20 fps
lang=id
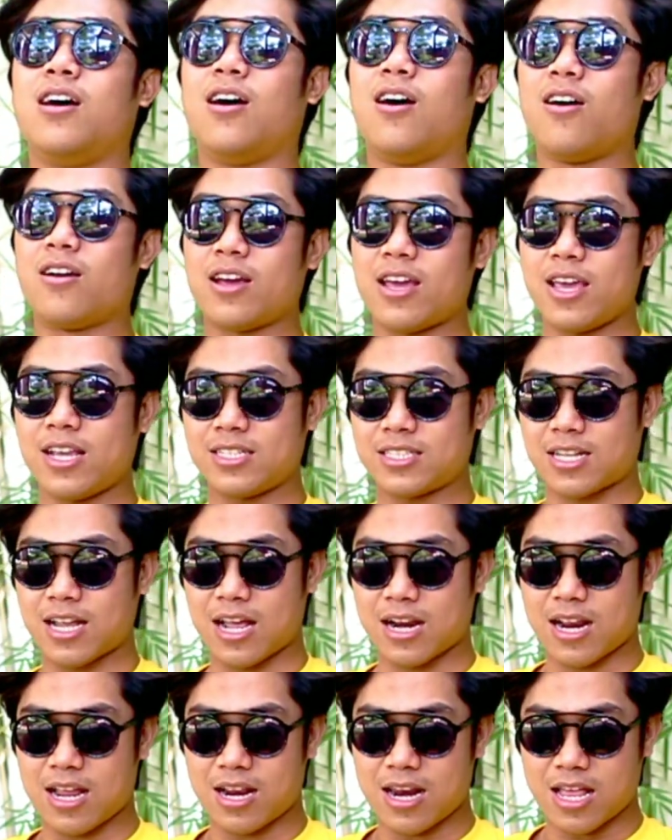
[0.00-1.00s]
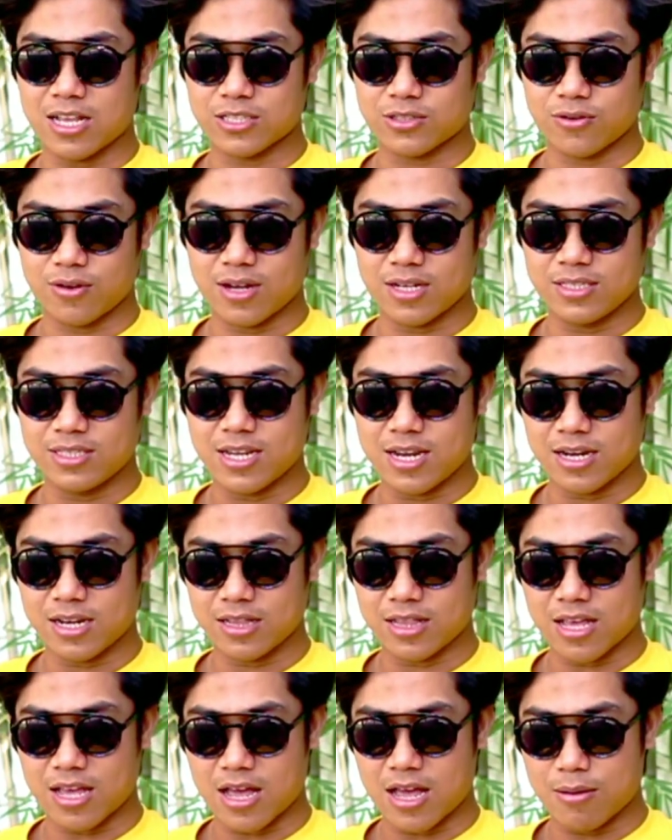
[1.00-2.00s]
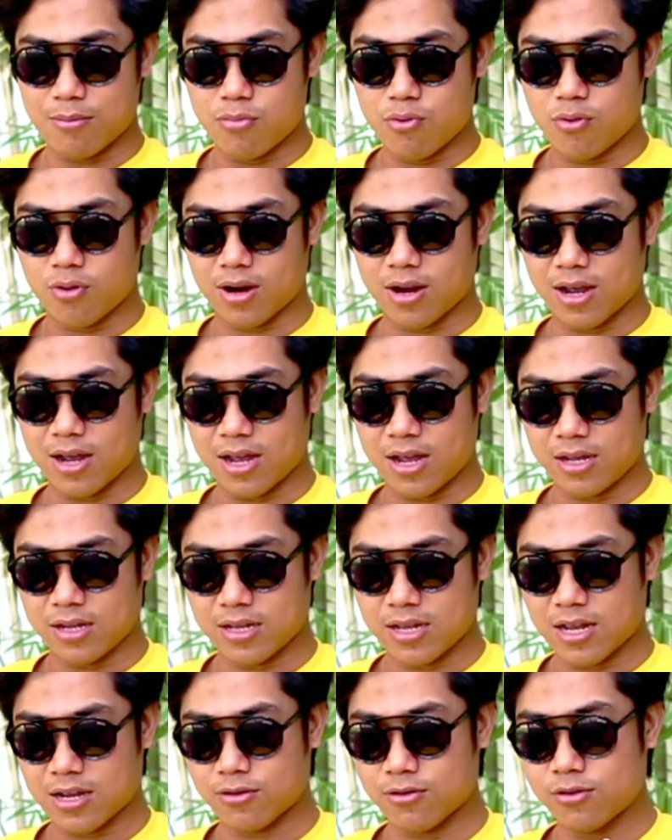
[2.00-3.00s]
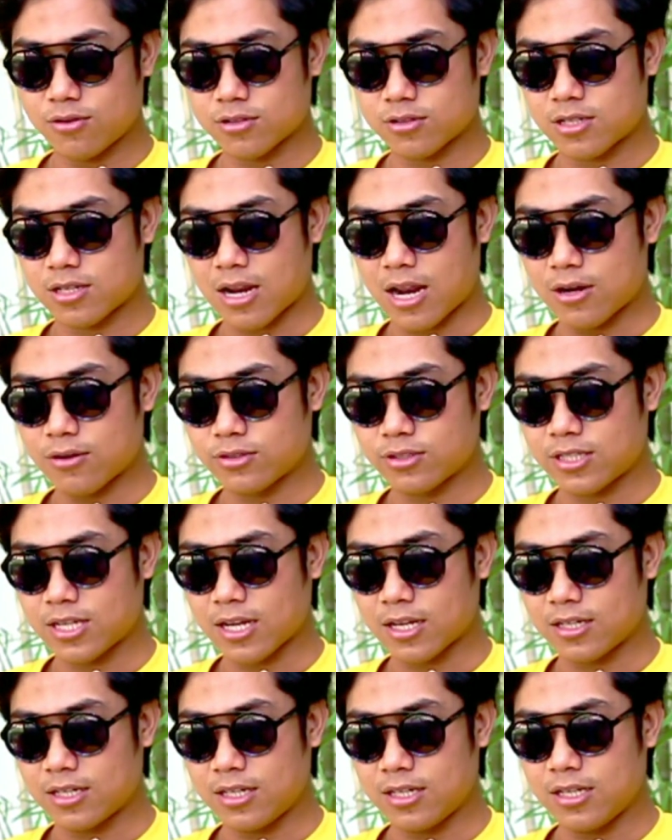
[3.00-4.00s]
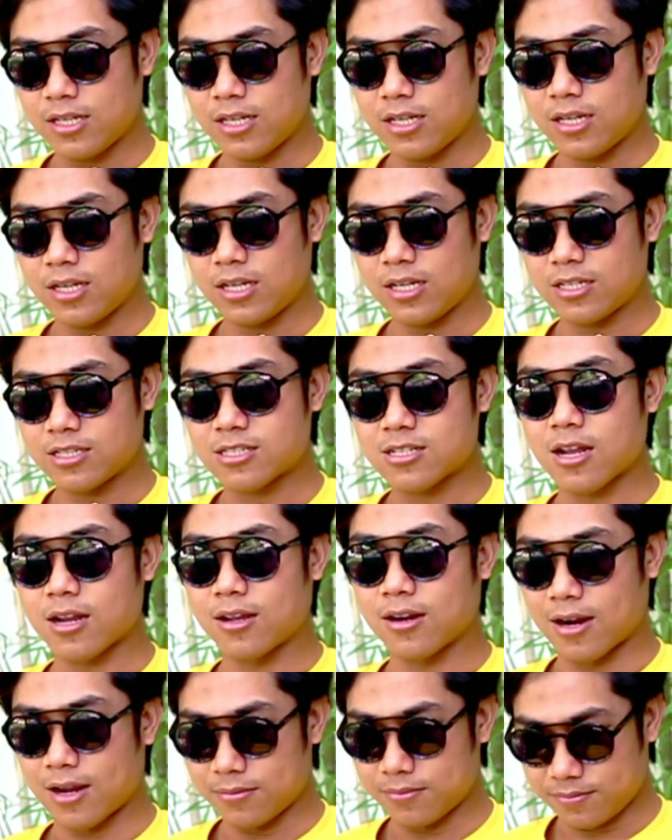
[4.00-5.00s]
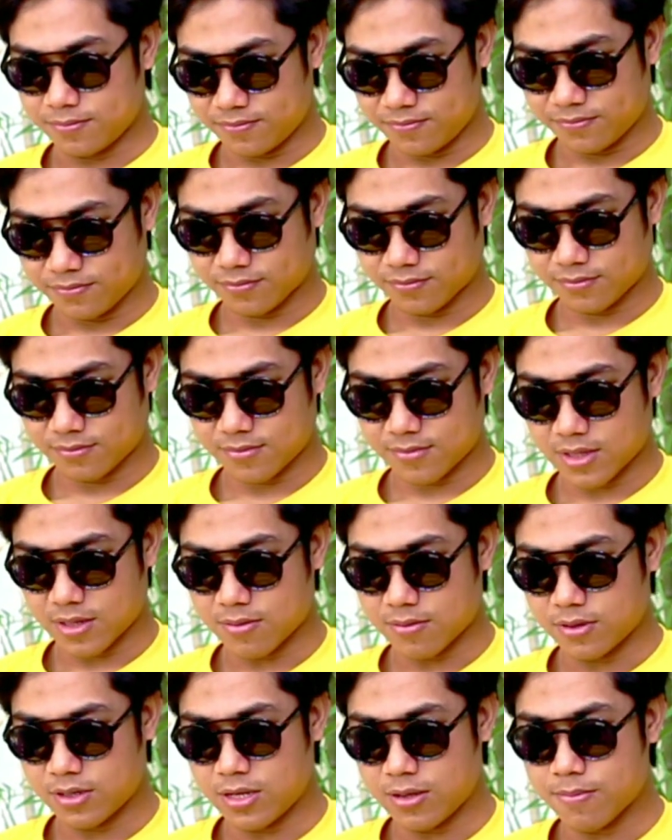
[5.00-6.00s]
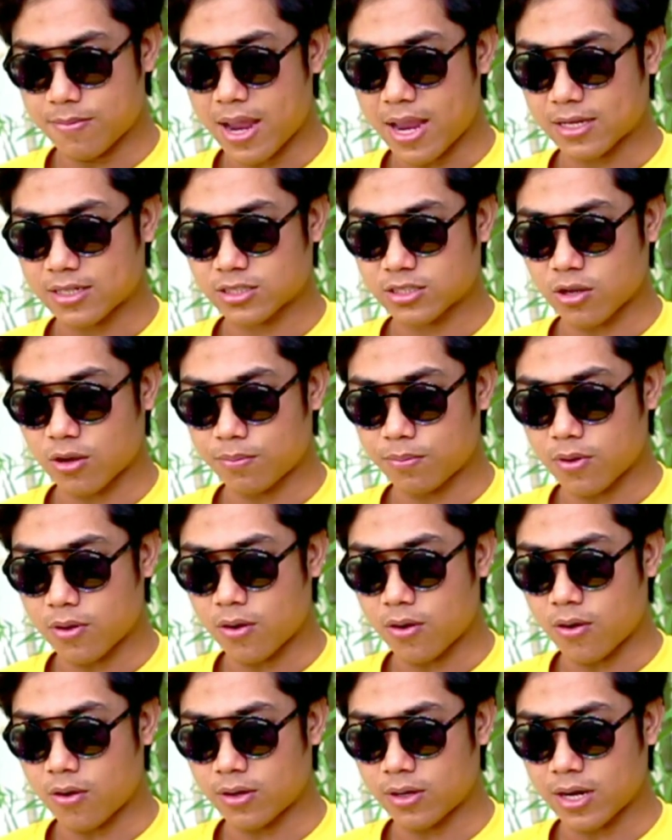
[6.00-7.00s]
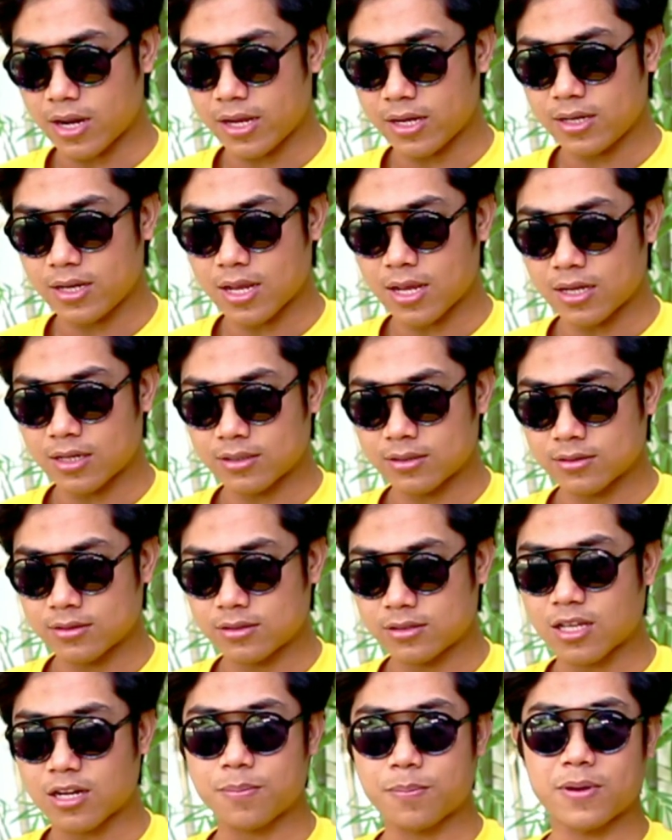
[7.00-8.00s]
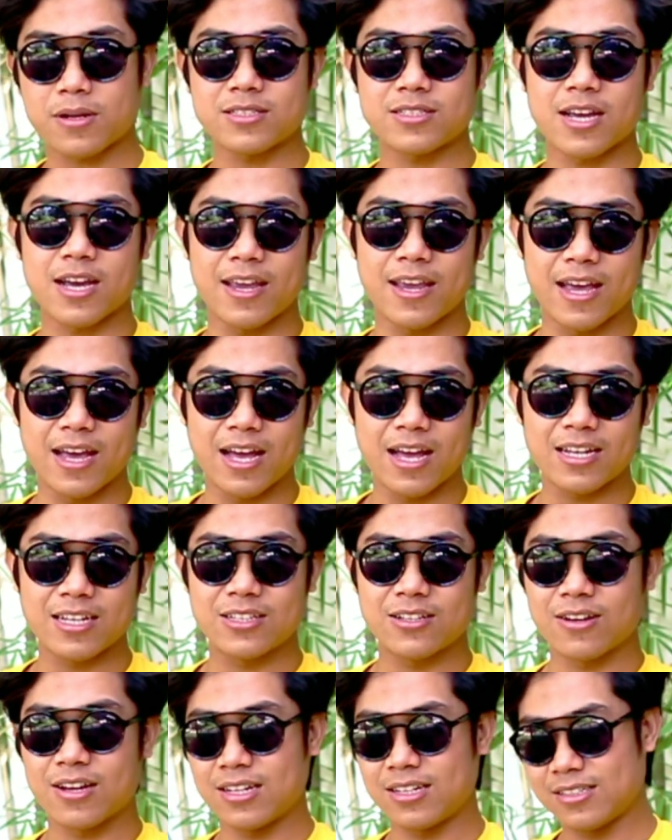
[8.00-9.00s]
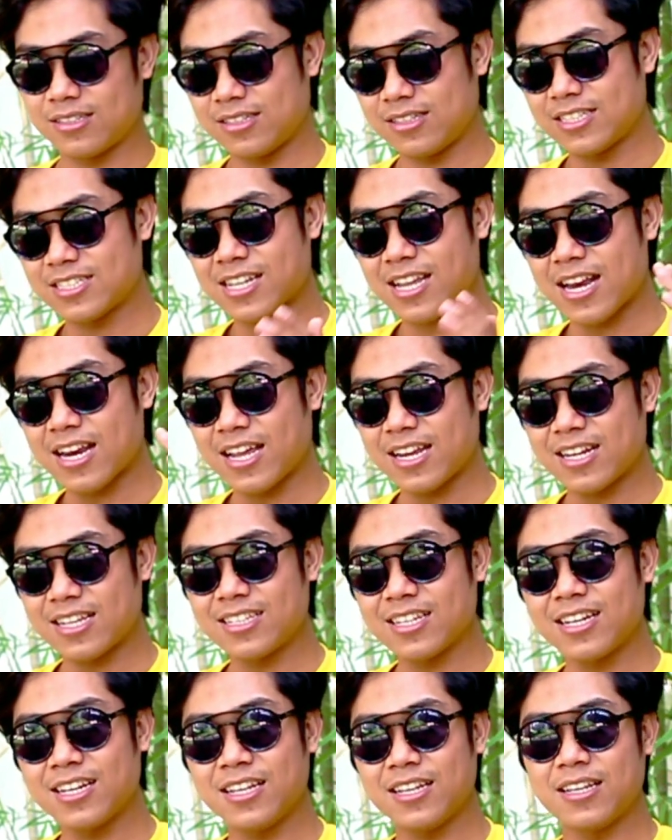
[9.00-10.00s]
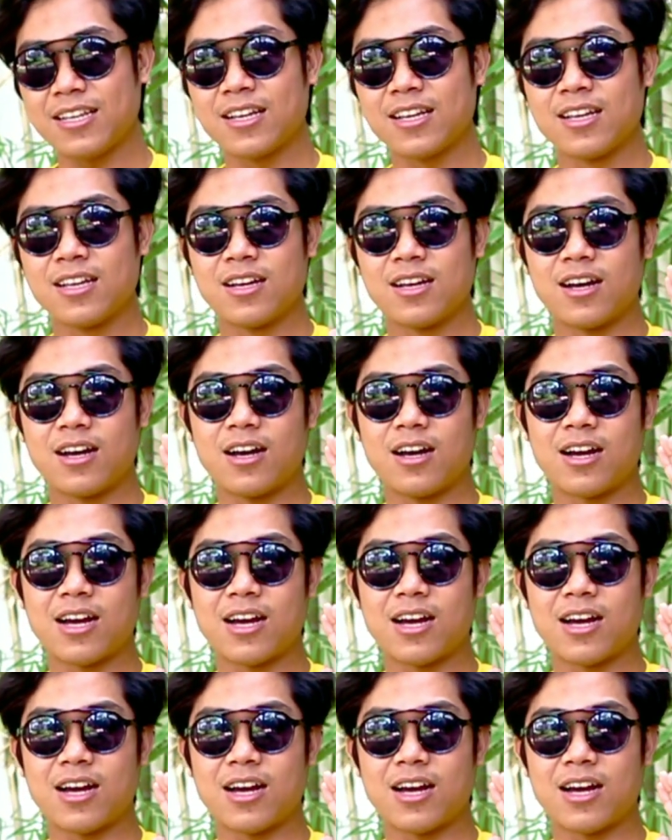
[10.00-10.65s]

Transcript: Oke, sekarang langsung aja kita buka. Aku selalu cek di Instagram di bike shop online yang terpercaya gitu kan. Ini sekalian aja nih eh,